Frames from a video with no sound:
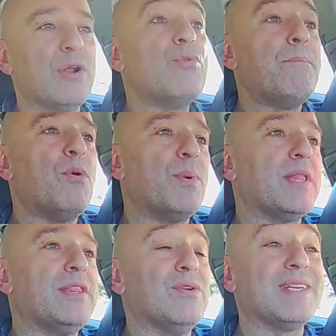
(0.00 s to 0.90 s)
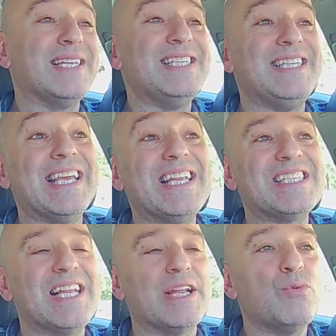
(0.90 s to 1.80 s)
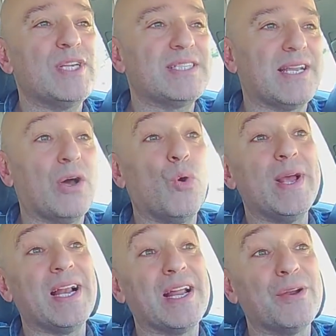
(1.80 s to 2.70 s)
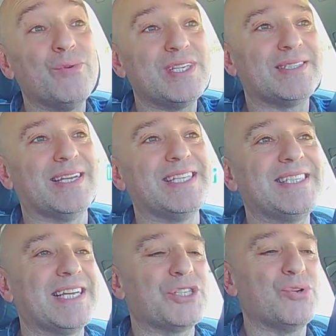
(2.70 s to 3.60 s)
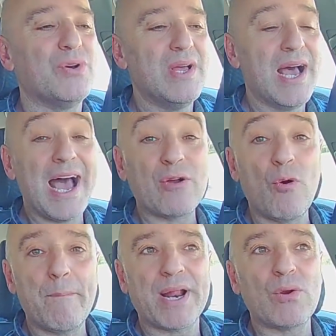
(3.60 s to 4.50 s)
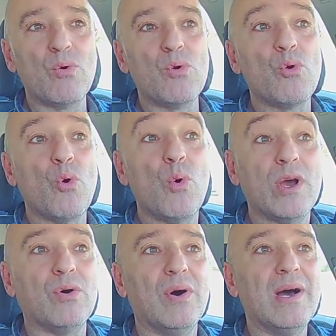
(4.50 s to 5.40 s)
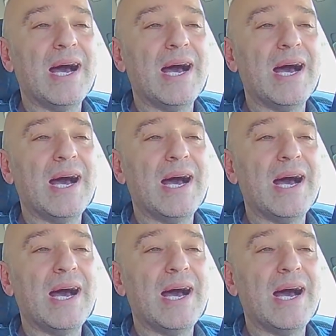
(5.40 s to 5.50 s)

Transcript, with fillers: a una población que ni siquiera es la nuestra, o era la nuestra en este caso, a comprar un juego,